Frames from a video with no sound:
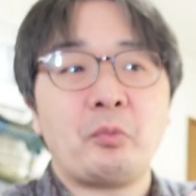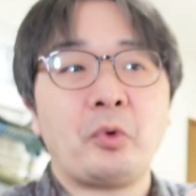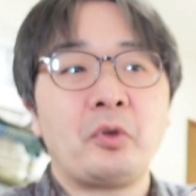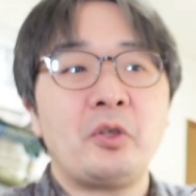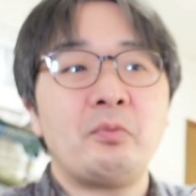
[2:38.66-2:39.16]

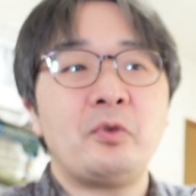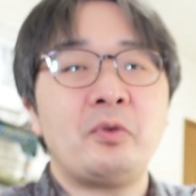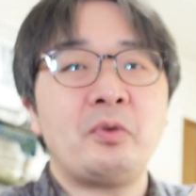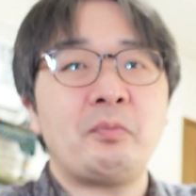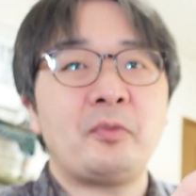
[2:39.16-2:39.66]

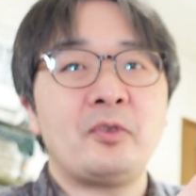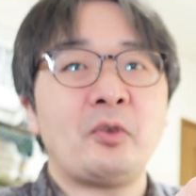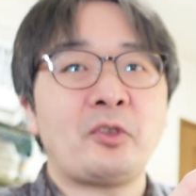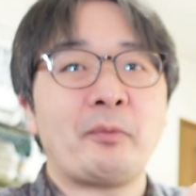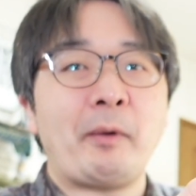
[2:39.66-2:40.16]
ボリューム
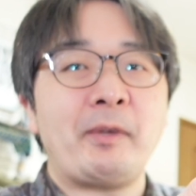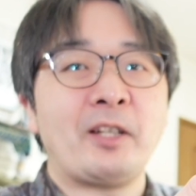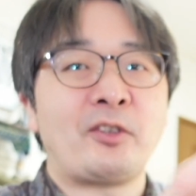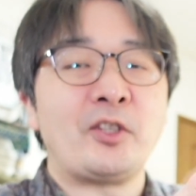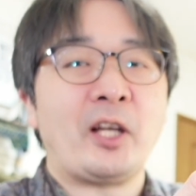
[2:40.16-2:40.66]
のつまみ
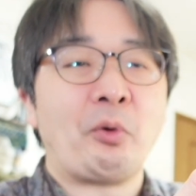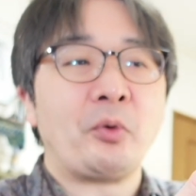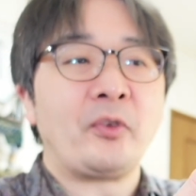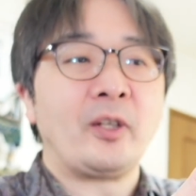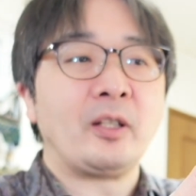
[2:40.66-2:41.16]
がついてない方ですね